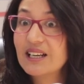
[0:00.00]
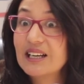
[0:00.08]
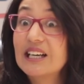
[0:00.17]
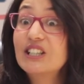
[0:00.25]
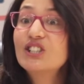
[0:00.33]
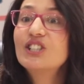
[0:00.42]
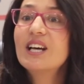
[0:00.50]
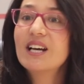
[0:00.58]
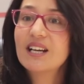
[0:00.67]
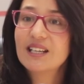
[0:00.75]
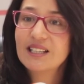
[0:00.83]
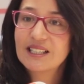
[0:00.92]

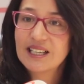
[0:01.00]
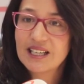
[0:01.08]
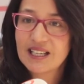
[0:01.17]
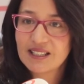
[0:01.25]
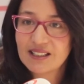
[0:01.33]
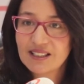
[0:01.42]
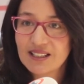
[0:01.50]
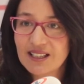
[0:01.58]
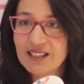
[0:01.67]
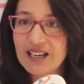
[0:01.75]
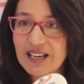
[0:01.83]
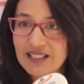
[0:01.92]
الغشاء, اللي كيغطي
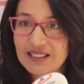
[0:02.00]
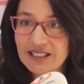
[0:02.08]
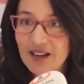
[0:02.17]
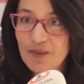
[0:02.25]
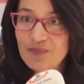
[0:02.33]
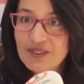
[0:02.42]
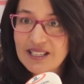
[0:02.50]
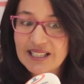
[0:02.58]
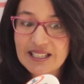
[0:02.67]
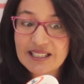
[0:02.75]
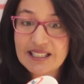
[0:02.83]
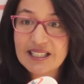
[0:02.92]
الخليه
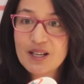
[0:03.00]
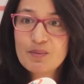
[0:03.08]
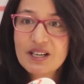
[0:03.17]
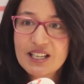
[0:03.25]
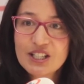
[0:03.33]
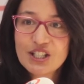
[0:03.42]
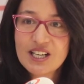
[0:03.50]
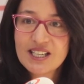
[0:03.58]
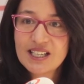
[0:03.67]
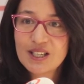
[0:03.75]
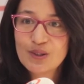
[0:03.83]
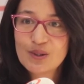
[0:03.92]
يعني الا ما كانش
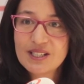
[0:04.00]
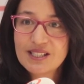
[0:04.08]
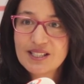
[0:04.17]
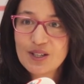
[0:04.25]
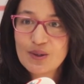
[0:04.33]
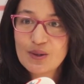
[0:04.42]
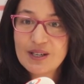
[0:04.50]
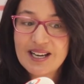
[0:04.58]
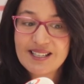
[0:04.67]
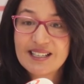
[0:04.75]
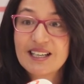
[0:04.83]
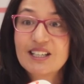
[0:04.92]
هذاك الكوليسترول
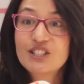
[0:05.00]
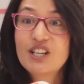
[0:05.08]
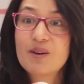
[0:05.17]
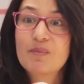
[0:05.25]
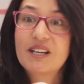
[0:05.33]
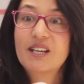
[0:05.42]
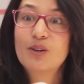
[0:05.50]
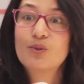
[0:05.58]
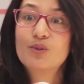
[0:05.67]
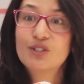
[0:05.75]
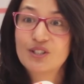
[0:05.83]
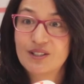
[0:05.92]
هذاك الغشاء ما
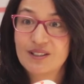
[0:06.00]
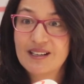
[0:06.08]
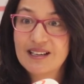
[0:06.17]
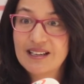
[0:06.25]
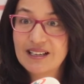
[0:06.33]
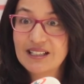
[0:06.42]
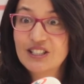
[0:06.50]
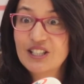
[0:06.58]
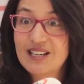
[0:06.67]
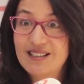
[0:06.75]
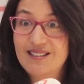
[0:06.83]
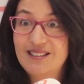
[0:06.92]
كيكونش
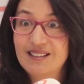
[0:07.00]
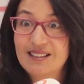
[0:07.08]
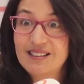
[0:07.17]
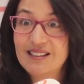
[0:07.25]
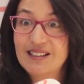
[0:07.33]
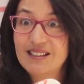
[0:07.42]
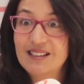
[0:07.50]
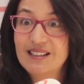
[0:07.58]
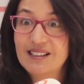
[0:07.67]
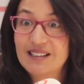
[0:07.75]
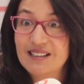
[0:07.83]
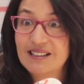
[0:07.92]
غشاء آه،
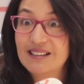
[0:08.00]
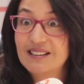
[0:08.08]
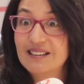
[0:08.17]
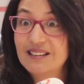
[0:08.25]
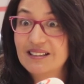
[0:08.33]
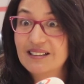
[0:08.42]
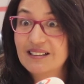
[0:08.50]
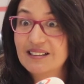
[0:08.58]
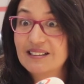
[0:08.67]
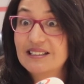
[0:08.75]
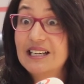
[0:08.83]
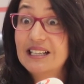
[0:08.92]
آه، آه،
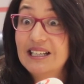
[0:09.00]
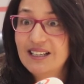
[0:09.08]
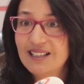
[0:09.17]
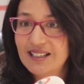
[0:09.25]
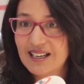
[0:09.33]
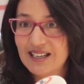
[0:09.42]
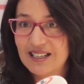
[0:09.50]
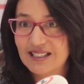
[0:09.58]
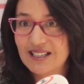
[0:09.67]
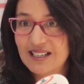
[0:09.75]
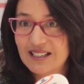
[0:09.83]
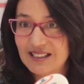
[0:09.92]
صحيح اللي
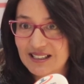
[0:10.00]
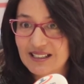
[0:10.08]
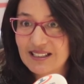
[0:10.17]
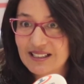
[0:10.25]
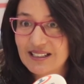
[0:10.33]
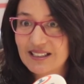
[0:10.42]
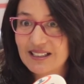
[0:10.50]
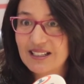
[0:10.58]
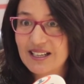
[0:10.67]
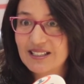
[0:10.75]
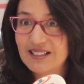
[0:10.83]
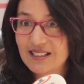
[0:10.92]
غيقدر يحمل,